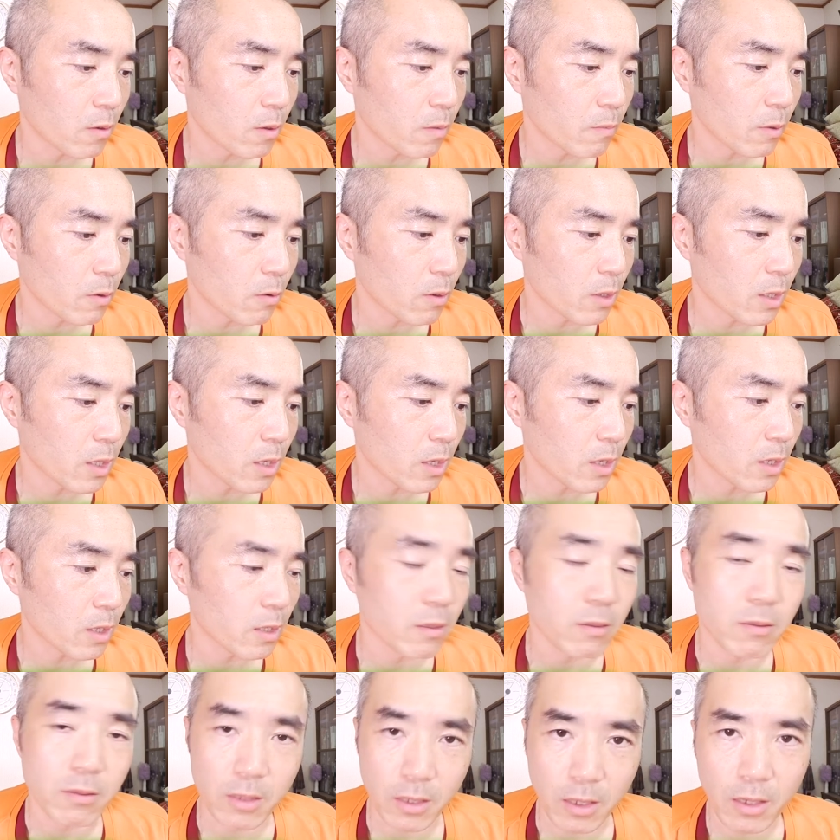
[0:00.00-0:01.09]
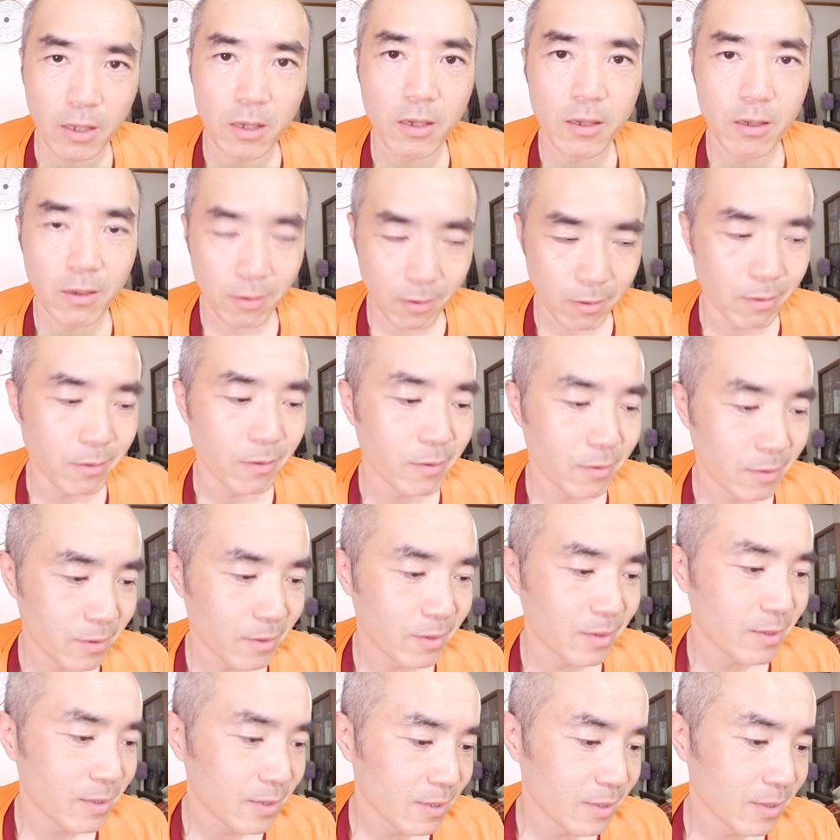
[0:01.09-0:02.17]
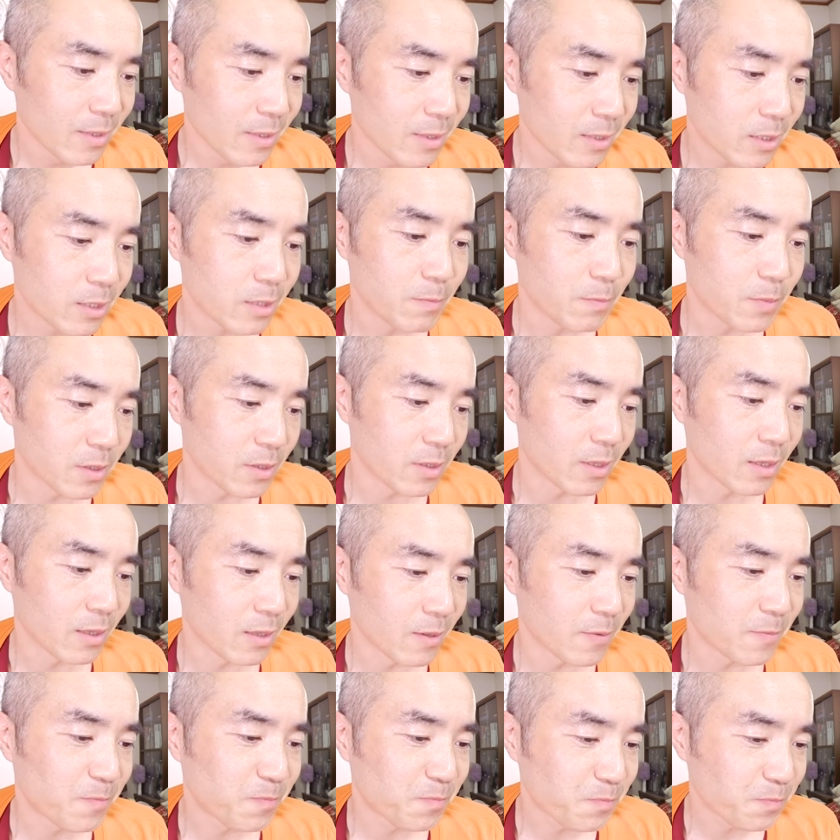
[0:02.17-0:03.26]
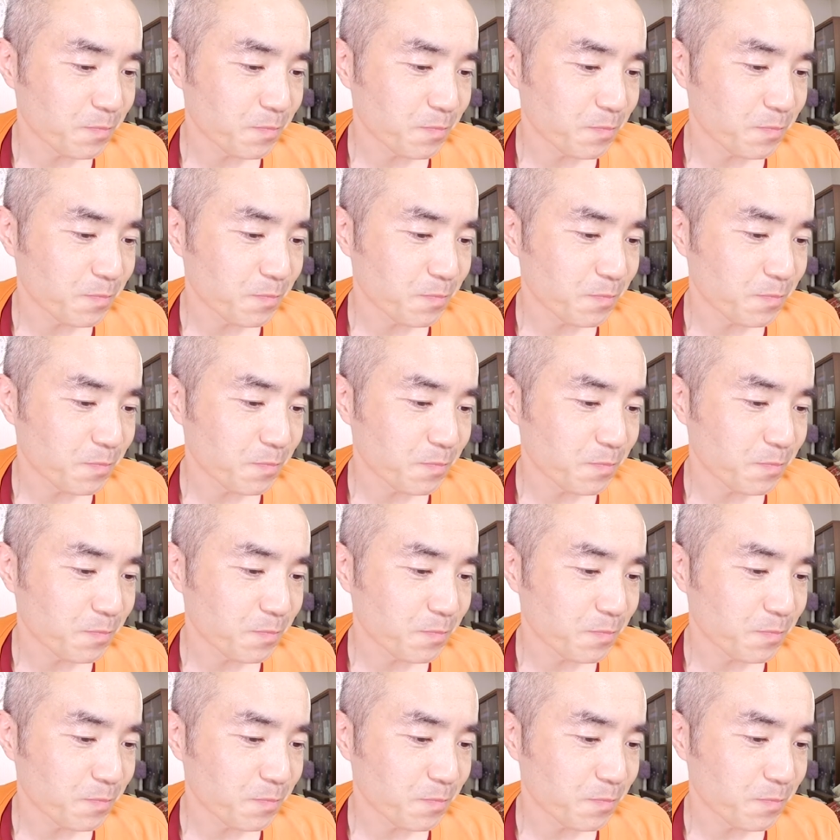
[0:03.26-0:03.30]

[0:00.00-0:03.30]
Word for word: まあ、これだけですね。シンプルだね。